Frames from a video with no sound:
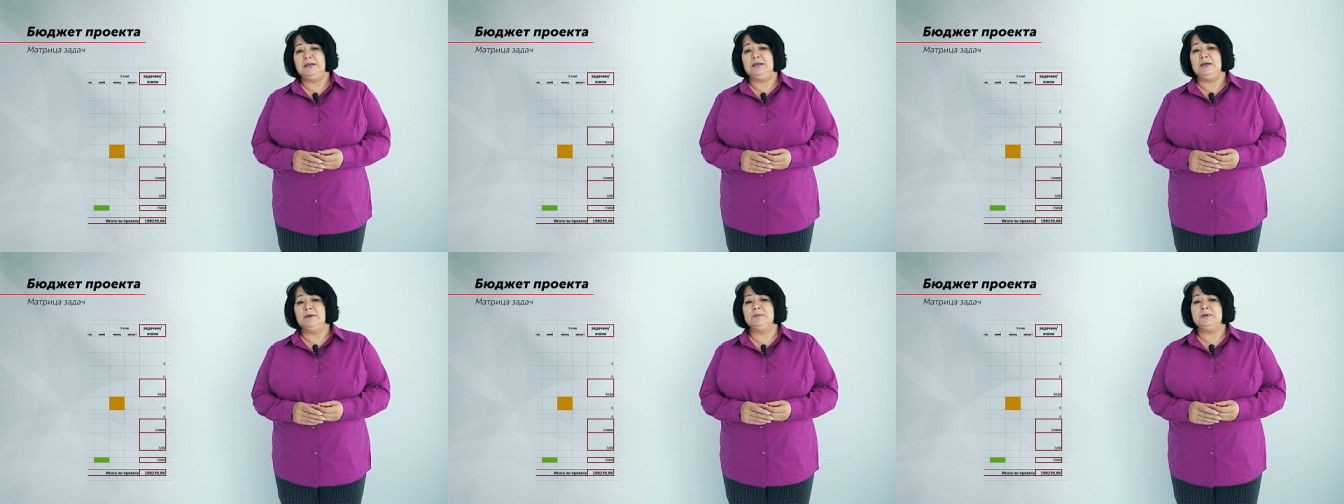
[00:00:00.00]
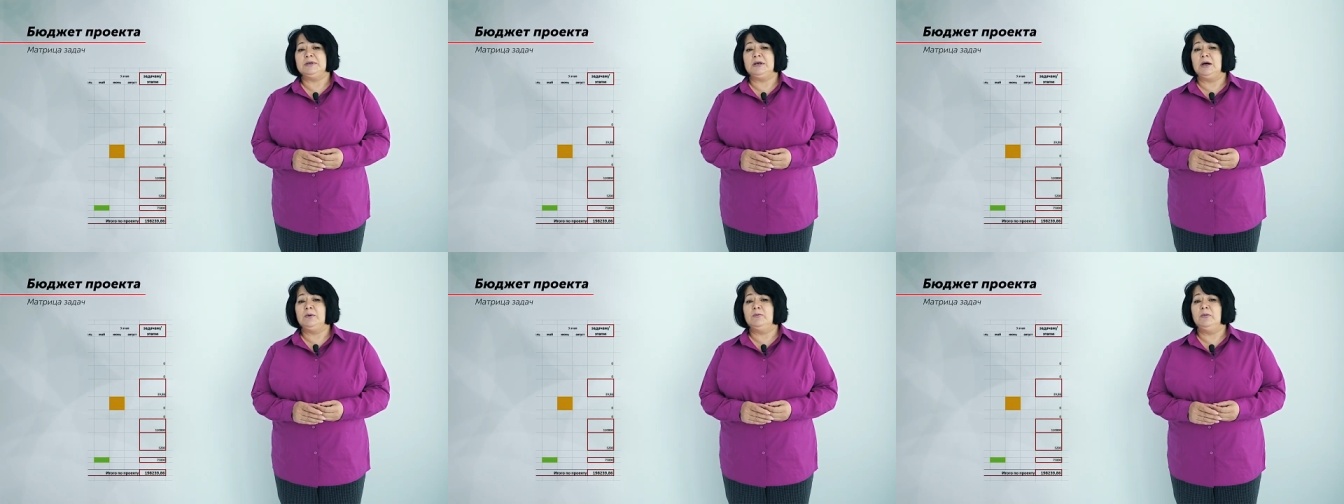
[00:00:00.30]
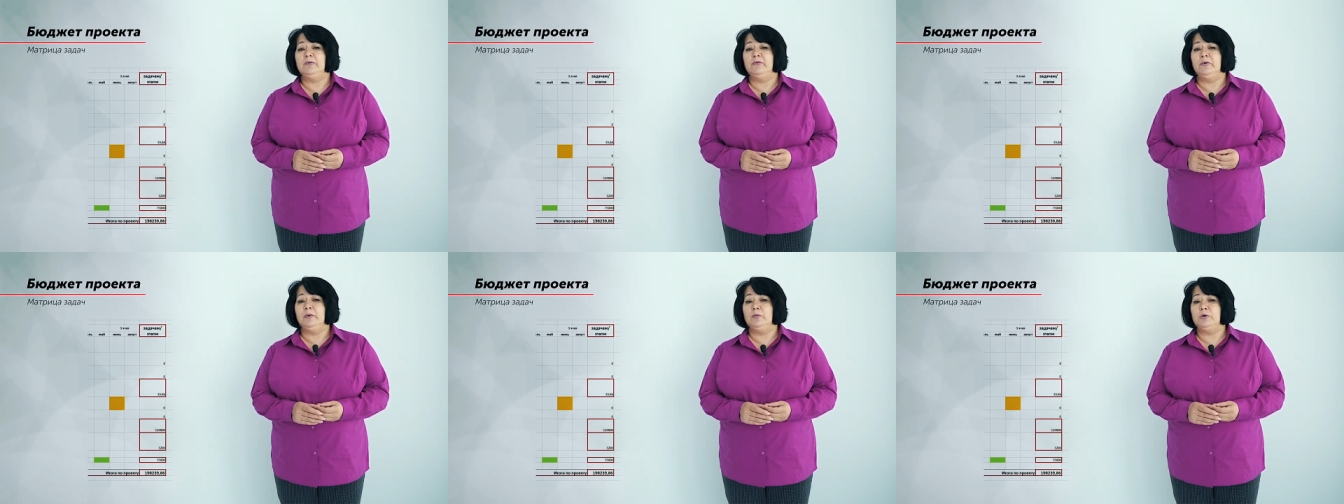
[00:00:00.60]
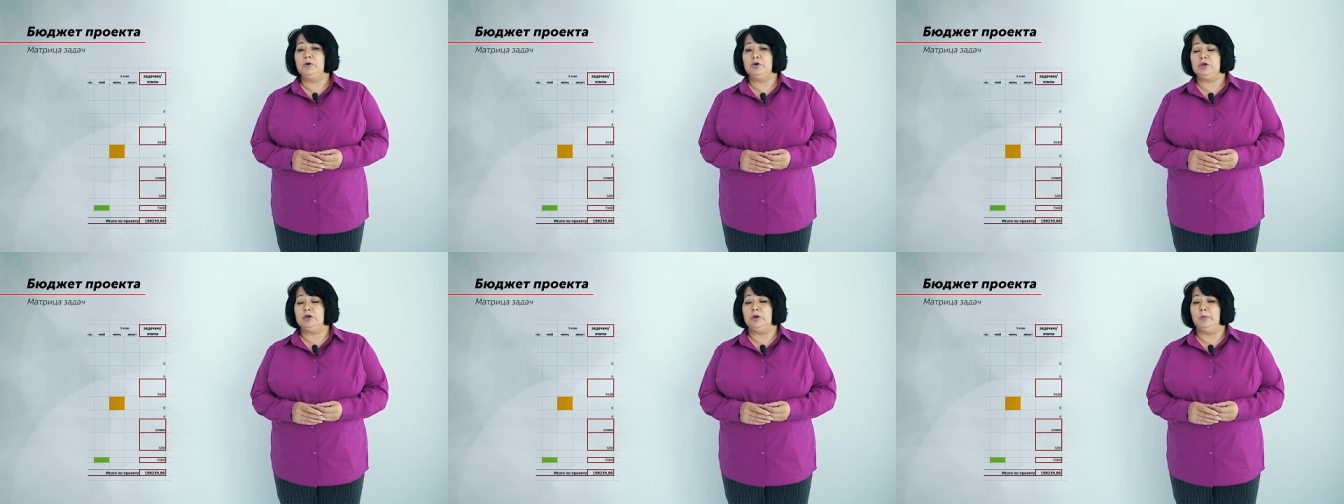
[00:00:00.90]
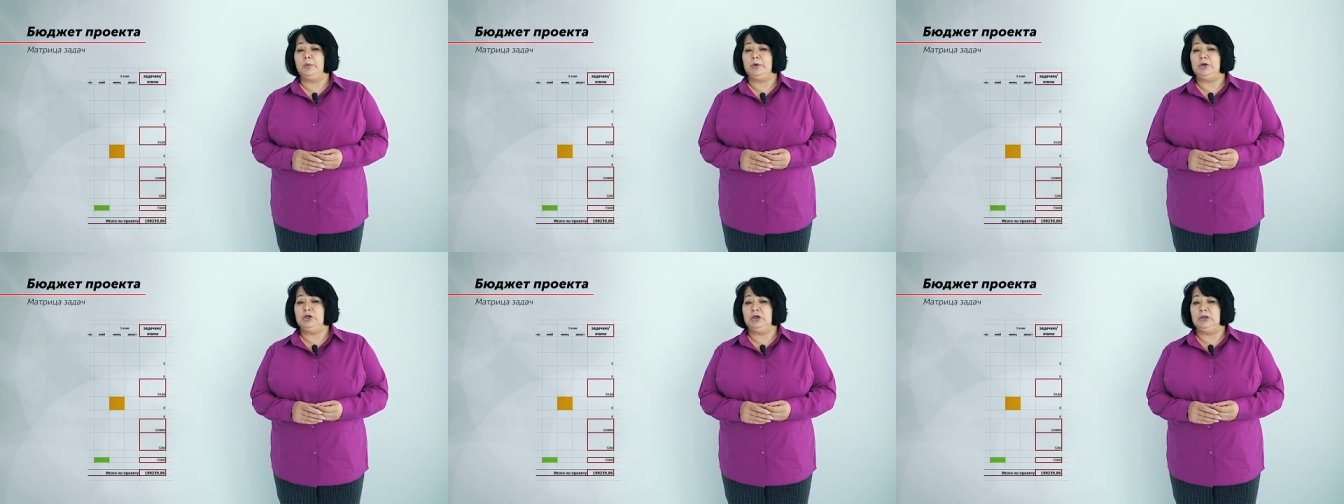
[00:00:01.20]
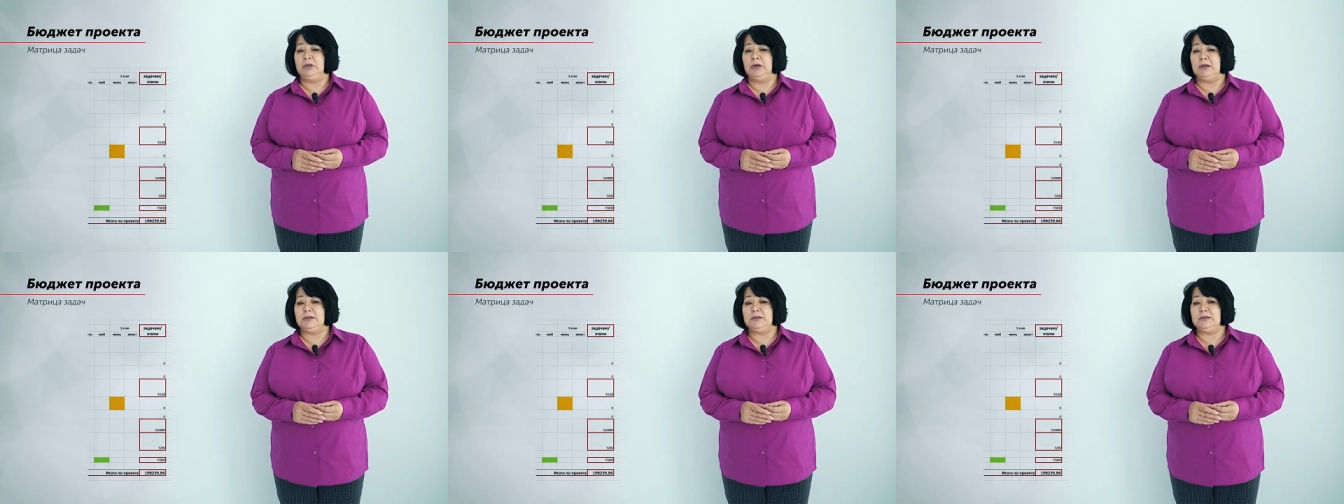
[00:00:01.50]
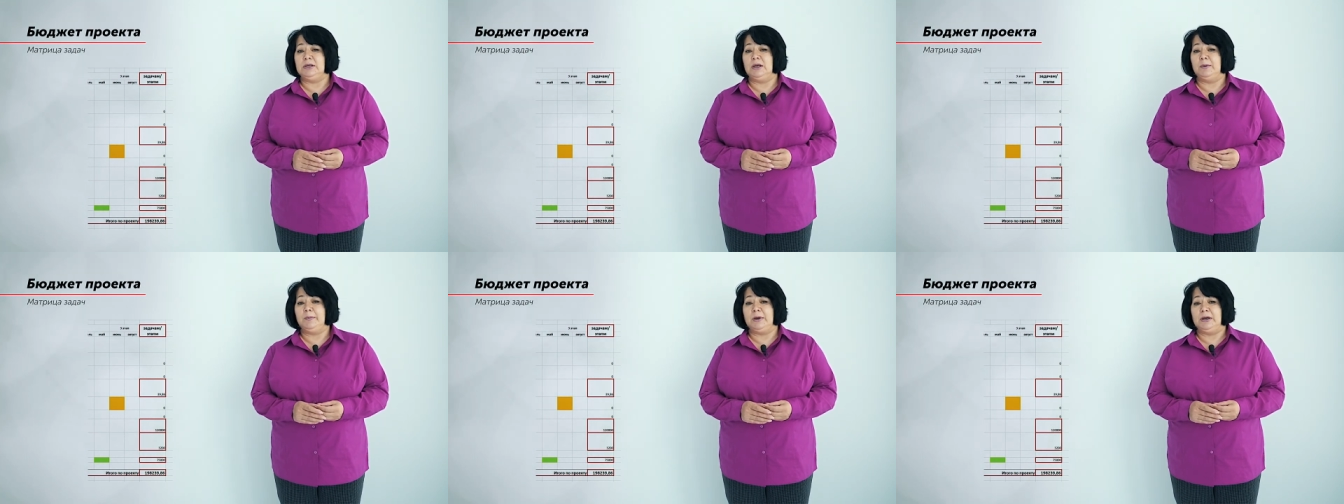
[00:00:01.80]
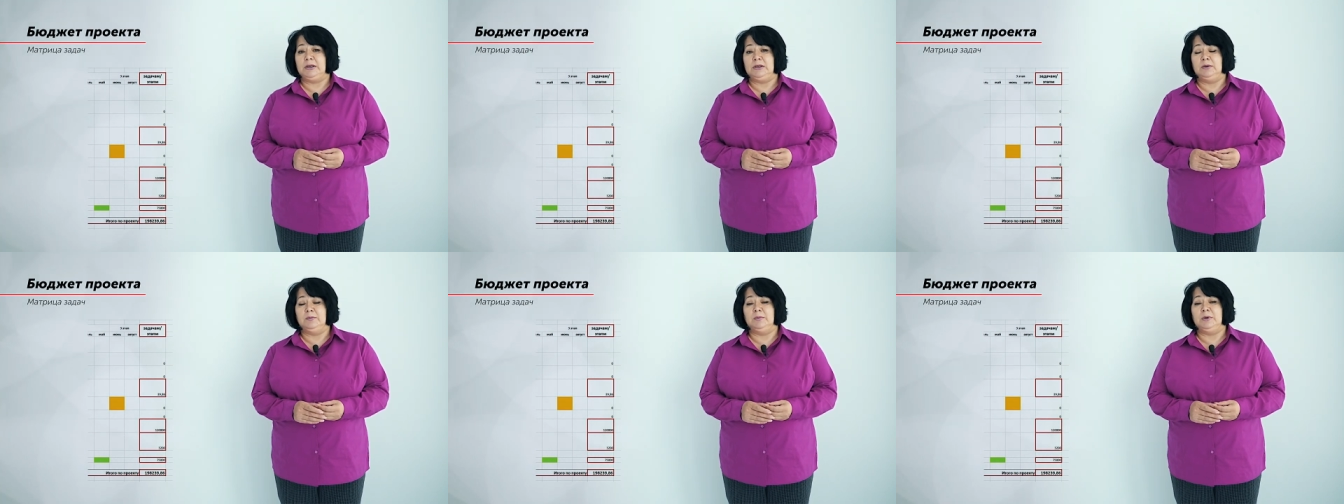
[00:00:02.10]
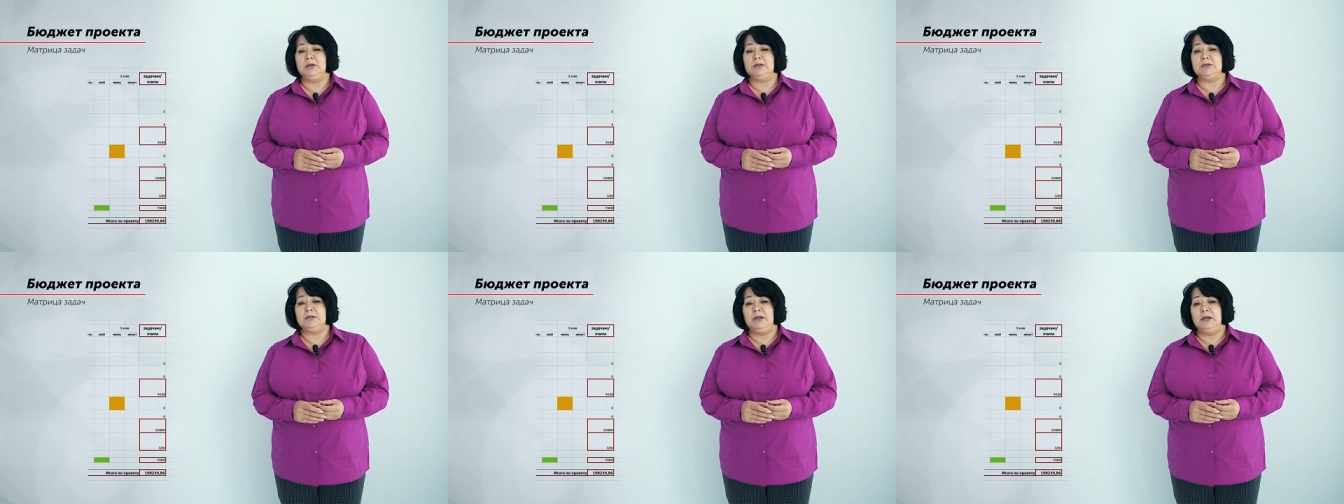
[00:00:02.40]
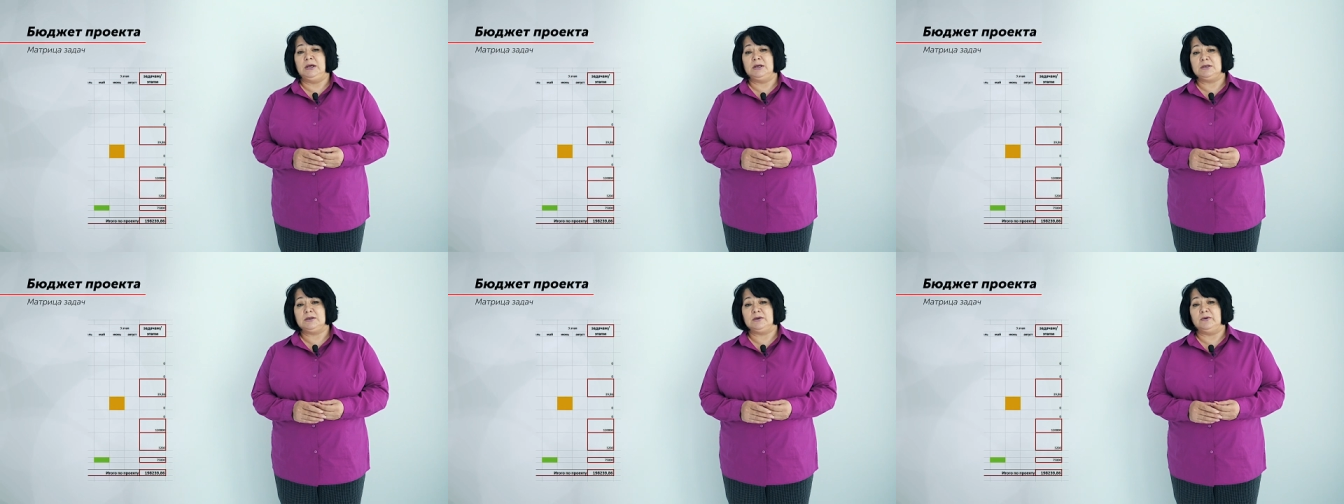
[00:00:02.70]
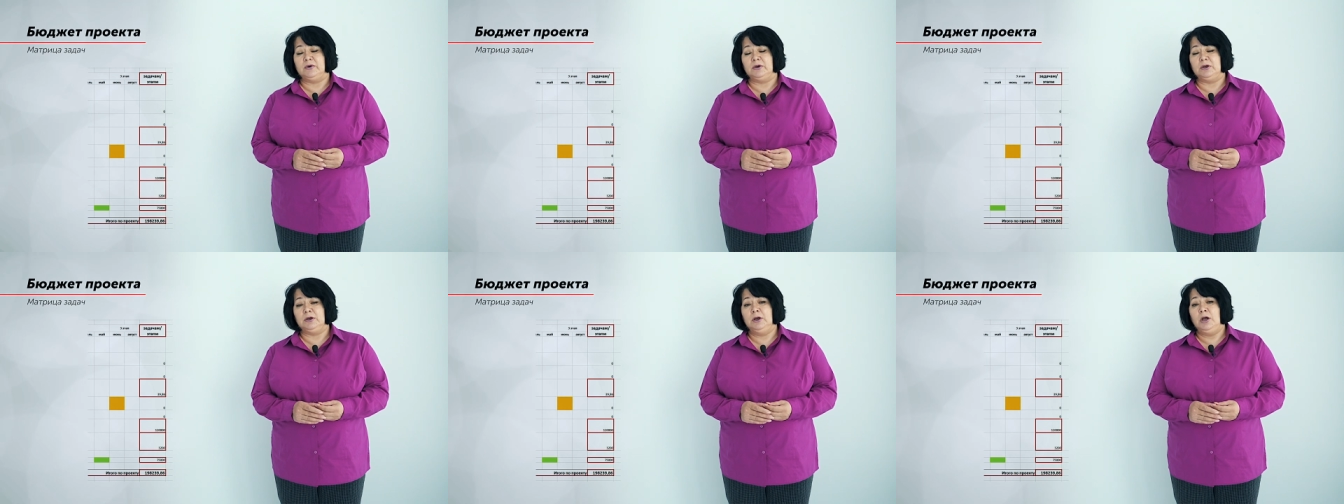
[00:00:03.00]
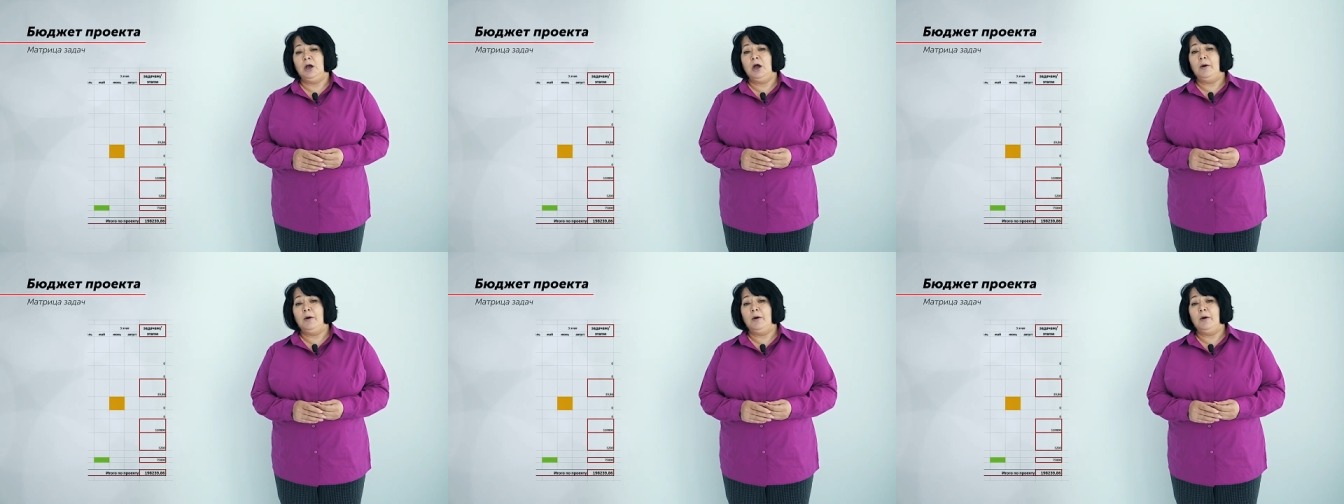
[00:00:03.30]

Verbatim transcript: Тем самым вы можете посчитать необходимые средства